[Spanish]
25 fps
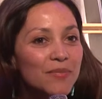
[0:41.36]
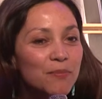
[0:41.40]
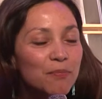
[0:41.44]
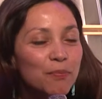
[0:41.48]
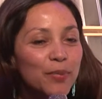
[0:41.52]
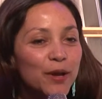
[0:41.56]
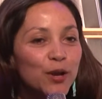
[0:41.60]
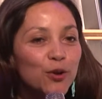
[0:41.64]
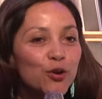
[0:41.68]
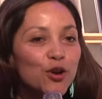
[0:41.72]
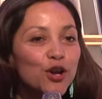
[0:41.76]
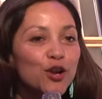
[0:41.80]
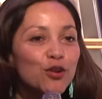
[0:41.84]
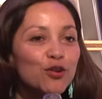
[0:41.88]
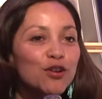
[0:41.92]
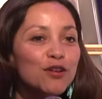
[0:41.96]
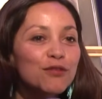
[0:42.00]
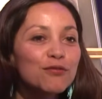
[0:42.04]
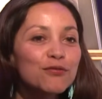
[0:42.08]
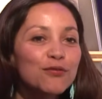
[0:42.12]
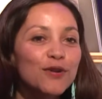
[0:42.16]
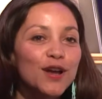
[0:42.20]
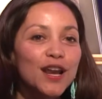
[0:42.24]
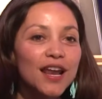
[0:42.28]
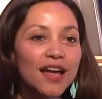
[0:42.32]
pero creo
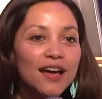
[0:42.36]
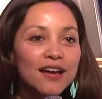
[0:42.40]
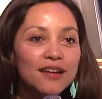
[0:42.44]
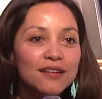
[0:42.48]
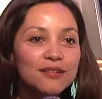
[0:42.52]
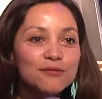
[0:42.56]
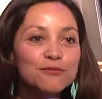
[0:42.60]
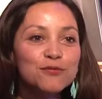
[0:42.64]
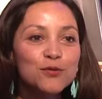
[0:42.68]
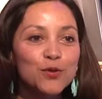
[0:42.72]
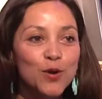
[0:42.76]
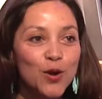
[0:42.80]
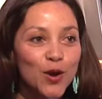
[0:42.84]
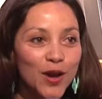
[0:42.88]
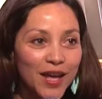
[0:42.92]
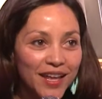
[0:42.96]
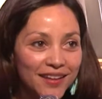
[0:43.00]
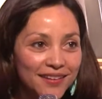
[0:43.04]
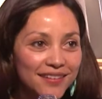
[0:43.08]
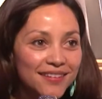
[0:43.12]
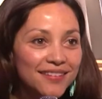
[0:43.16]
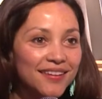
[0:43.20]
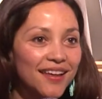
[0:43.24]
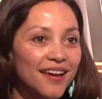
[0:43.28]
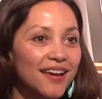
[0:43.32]
que fue la
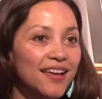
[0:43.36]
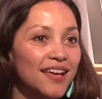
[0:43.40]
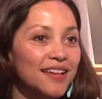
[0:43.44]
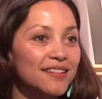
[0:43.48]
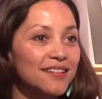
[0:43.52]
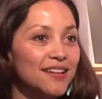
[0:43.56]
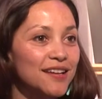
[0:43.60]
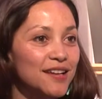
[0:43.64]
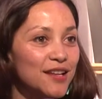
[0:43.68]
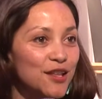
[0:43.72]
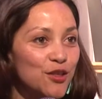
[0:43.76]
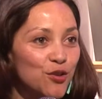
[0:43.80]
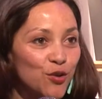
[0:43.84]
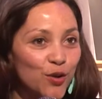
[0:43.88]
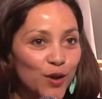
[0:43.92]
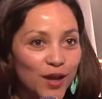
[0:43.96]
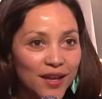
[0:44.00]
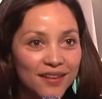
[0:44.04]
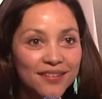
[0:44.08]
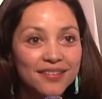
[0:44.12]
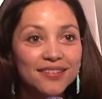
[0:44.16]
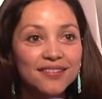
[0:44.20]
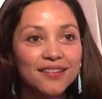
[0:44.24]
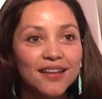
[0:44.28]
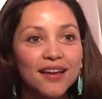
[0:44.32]
influencia que ha tenido
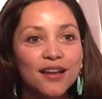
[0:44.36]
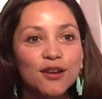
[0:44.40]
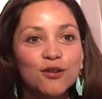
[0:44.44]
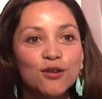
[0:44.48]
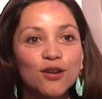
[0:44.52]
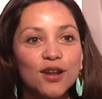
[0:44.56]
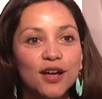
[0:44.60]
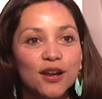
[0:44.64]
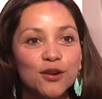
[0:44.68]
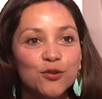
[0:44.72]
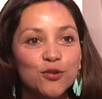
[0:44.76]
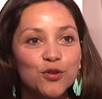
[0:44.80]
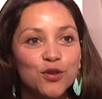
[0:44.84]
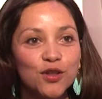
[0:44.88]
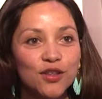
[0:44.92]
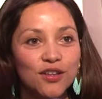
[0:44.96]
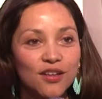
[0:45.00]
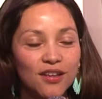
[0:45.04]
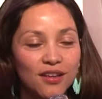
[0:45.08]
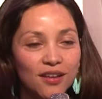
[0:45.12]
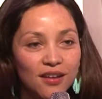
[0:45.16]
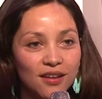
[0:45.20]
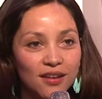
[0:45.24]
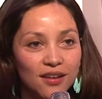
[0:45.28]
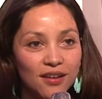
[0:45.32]
esta a lo largo
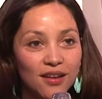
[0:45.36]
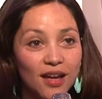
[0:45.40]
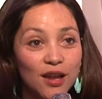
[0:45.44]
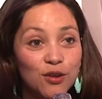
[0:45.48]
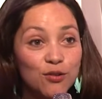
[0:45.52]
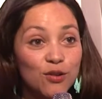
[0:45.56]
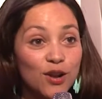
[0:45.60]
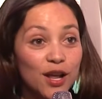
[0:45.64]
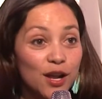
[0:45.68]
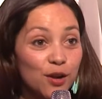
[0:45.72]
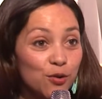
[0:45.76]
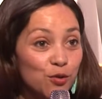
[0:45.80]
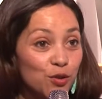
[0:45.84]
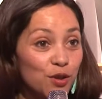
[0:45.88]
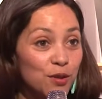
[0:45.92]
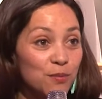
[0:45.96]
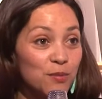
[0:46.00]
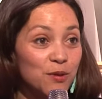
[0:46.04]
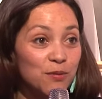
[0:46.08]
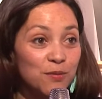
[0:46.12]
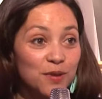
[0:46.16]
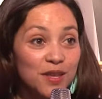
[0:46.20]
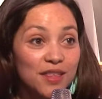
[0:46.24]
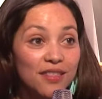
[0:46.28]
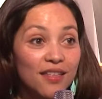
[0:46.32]
de,
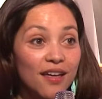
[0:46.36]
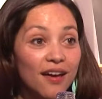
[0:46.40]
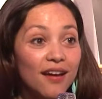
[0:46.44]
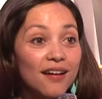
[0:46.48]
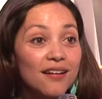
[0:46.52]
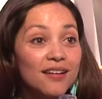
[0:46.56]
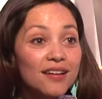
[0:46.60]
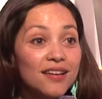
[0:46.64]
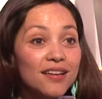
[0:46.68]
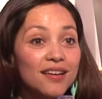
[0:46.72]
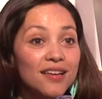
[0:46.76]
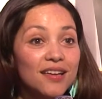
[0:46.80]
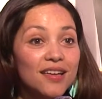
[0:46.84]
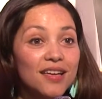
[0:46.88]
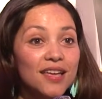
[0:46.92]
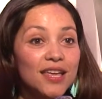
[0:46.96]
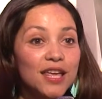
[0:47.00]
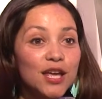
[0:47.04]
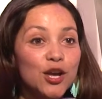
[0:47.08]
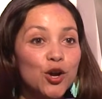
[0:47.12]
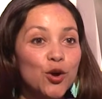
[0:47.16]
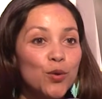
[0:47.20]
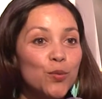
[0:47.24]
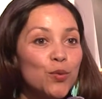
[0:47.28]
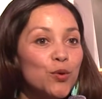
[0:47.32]
mi vida
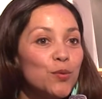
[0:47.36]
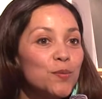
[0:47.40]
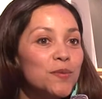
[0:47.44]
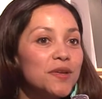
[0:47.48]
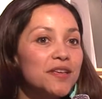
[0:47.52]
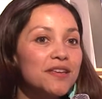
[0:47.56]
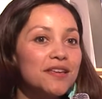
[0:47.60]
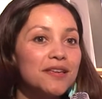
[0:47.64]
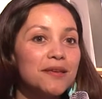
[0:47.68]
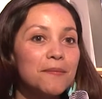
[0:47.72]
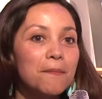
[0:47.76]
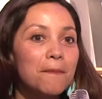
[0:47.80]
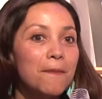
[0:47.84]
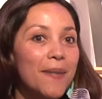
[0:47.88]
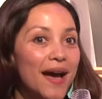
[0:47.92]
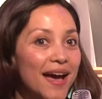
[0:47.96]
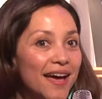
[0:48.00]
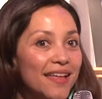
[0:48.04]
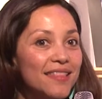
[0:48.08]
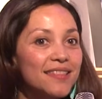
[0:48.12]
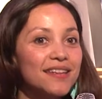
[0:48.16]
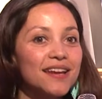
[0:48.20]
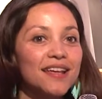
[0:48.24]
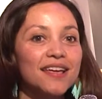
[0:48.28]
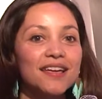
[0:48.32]
y cómo mi
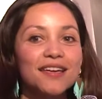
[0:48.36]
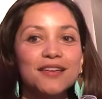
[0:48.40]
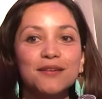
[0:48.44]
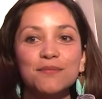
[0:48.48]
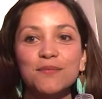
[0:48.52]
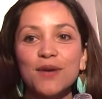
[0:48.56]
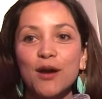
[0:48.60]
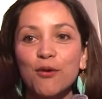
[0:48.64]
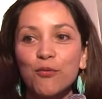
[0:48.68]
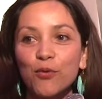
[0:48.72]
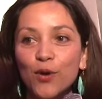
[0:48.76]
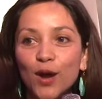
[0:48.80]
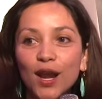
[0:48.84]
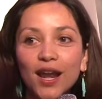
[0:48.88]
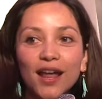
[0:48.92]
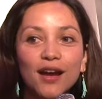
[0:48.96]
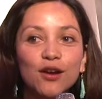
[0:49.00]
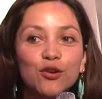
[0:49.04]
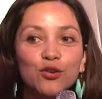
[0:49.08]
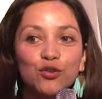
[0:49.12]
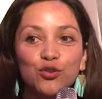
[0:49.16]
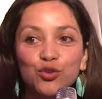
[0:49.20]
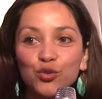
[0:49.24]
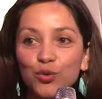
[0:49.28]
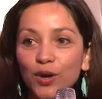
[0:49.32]
madre y mi abuela
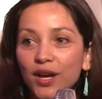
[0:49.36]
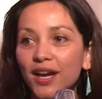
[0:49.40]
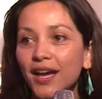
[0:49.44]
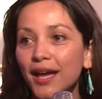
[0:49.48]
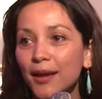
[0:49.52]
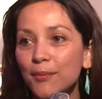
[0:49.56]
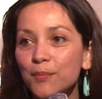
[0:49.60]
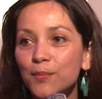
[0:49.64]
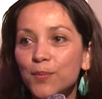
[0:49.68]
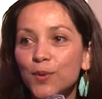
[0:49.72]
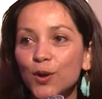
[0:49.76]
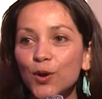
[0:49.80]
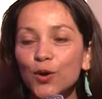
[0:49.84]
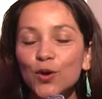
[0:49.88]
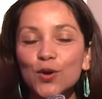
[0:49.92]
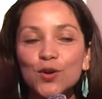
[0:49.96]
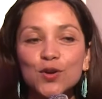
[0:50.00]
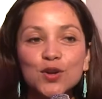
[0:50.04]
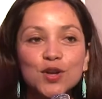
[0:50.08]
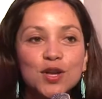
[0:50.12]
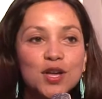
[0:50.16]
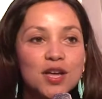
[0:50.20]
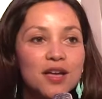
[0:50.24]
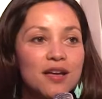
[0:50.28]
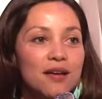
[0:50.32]
con su ejemplo
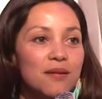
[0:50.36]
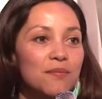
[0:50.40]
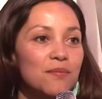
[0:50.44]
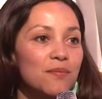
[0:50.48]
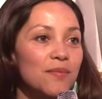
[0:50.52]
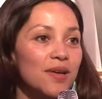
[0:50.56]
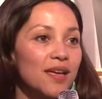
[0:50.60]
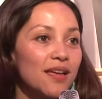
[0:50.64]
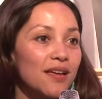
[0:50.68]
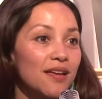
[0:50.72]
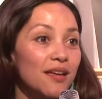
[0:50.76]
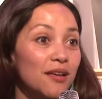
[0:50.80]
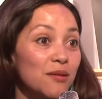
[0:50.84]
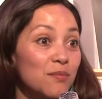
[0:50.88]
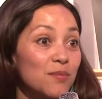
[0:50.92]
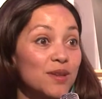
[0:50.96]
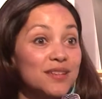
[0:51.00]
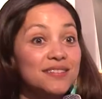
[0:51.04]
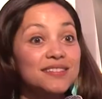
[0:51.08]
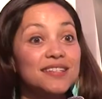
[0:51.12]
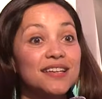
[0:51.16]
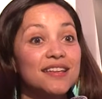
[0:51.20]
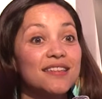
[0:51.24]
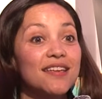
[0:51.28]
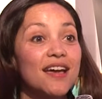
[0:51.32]
me,
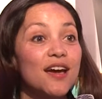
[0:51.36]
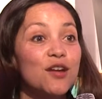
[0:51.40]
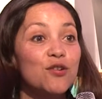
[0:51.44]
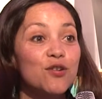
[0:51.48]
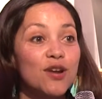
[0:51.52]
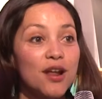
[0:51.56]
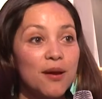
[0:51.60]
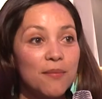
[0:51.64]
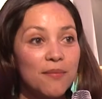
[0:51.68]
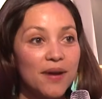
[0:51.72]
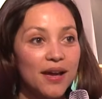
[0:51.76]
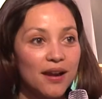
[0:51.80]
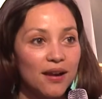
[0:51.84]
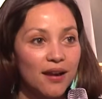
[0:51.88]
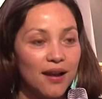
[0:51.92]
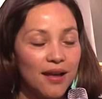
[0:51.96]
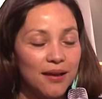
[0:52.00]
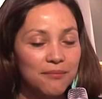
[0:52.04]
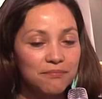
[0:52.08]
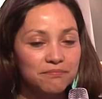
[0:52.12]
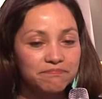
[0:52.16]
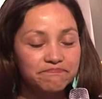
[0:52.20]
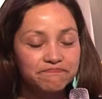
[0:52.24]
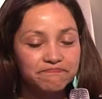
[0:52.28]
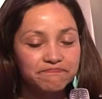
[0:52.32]
enseñaron a amarla.